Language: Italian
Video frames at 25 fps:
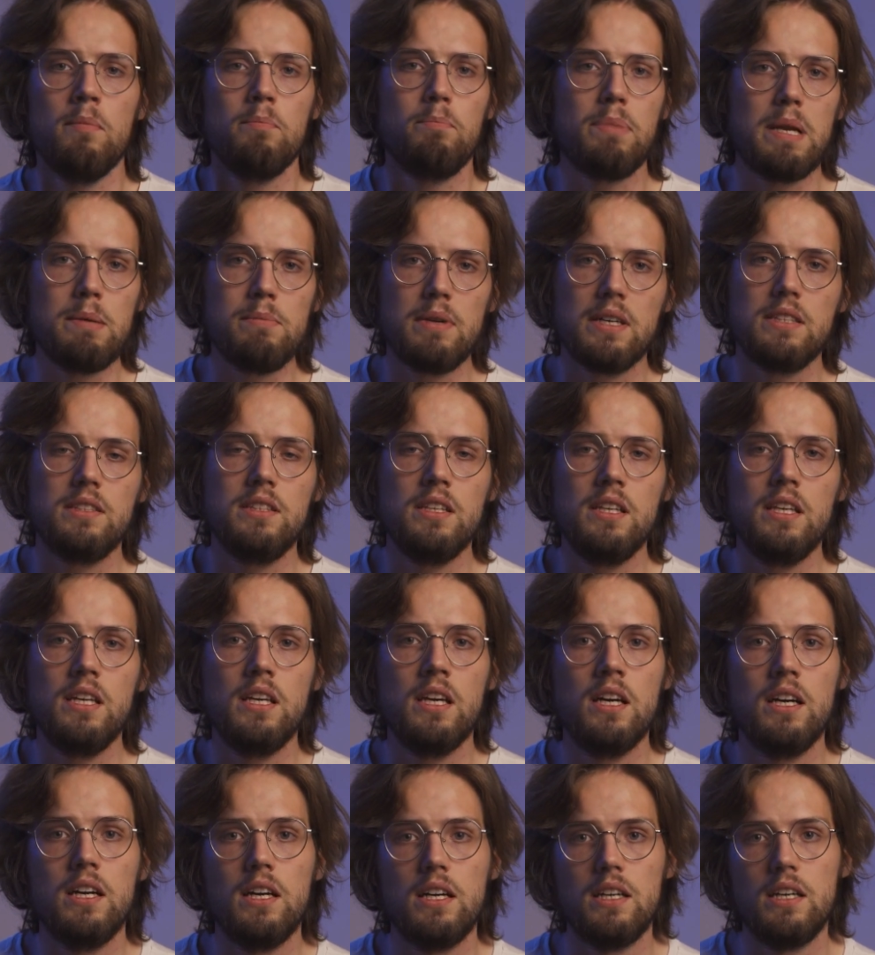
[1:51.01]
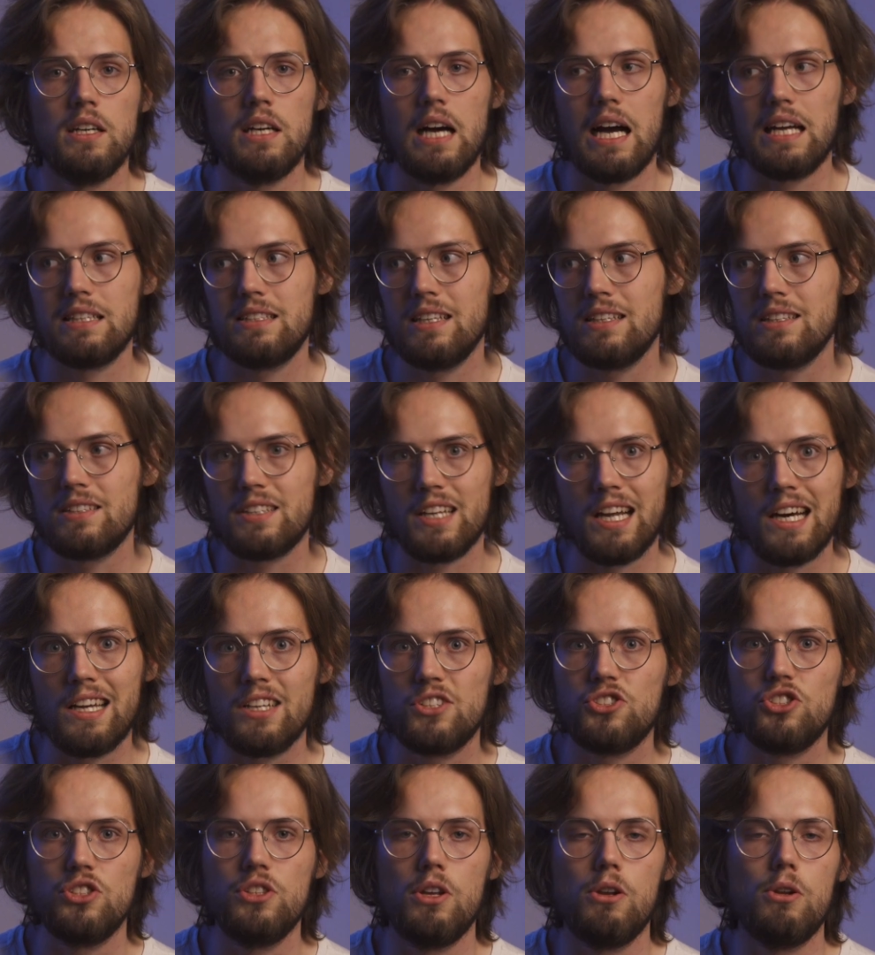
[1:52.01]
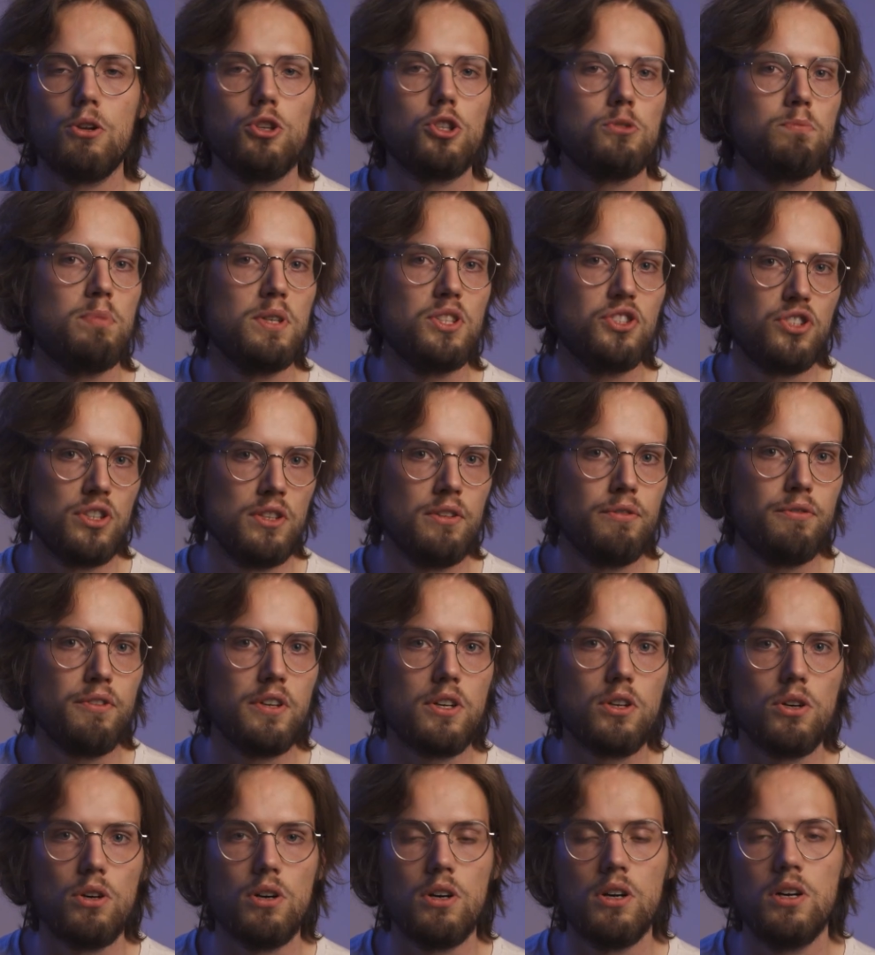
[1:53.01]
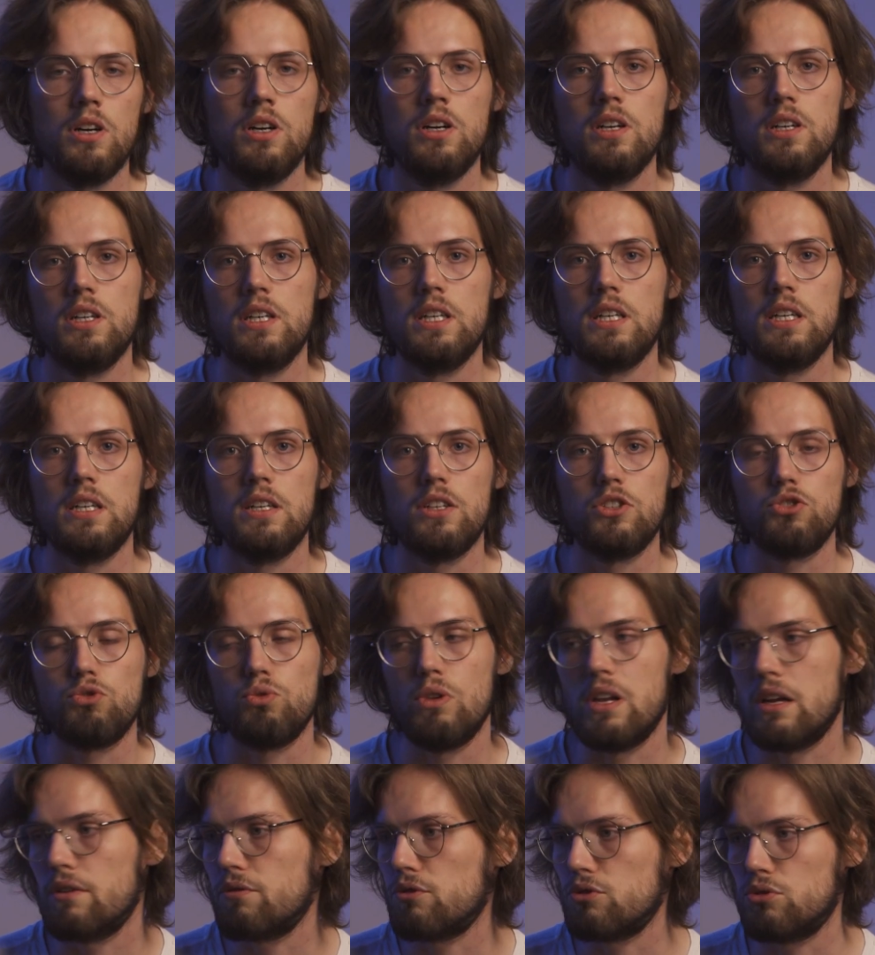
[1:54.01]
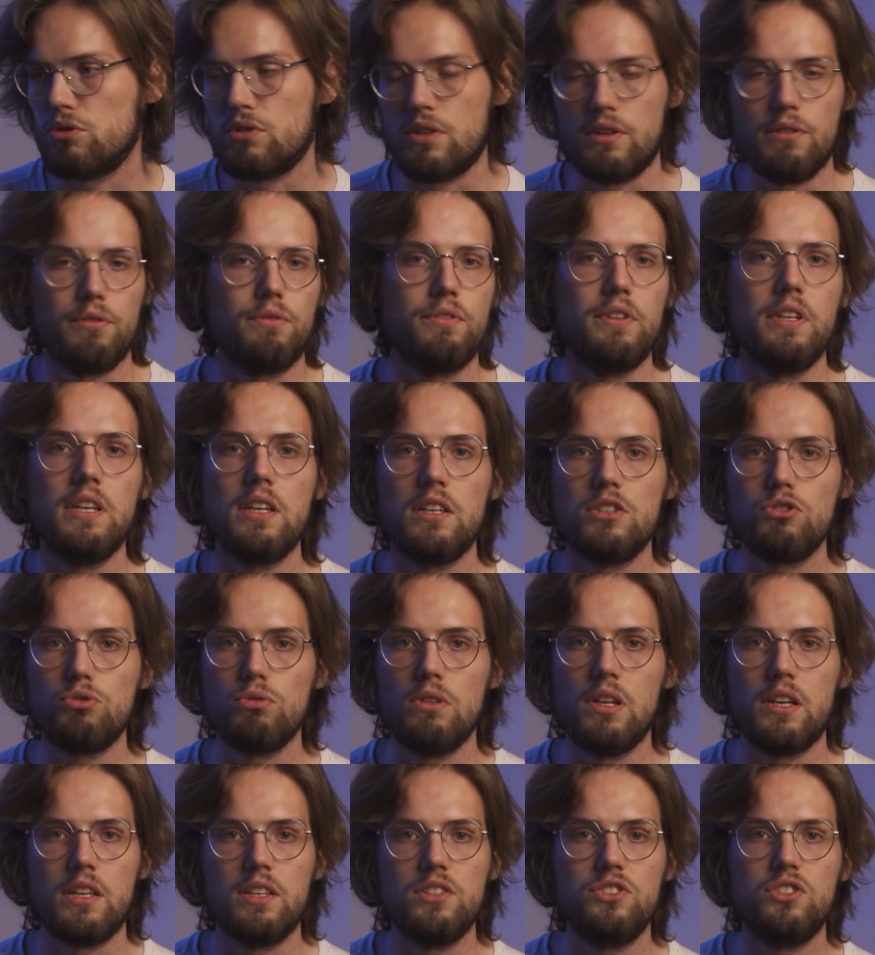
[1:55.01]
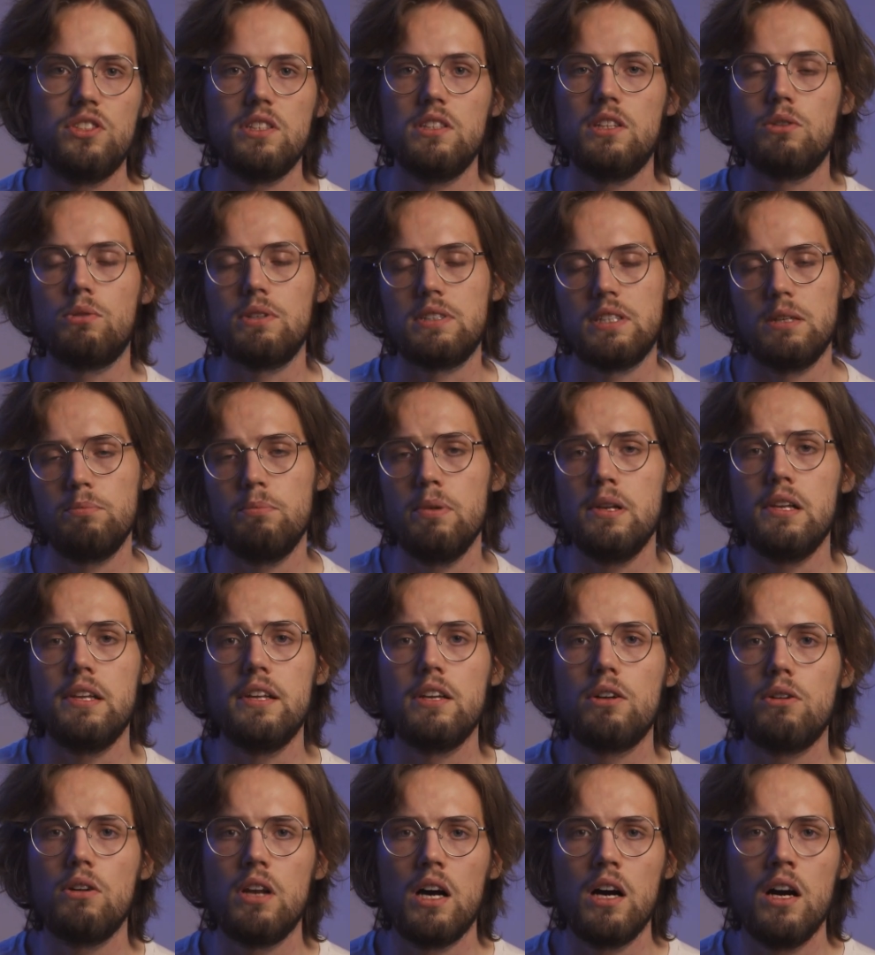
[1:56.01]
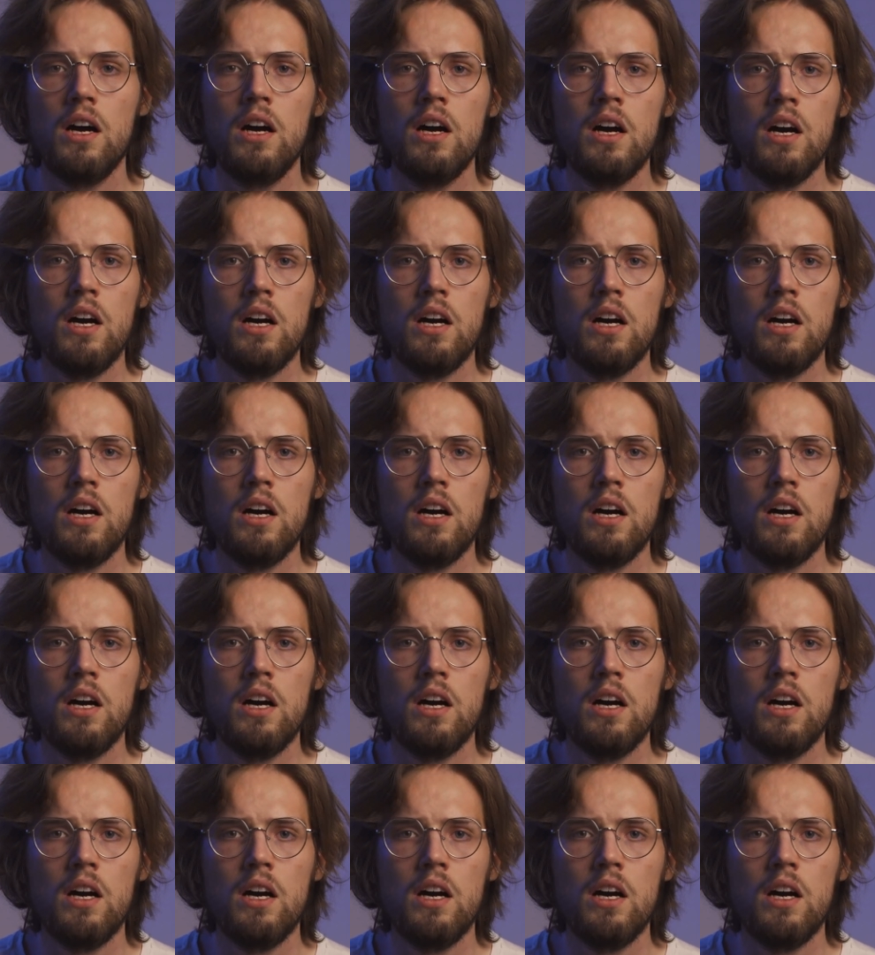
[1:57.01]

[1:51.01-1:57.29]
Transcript: Prima di eh, addentrarci nello specifico eh, sulla fotografia, sulla regia di questa pellicola,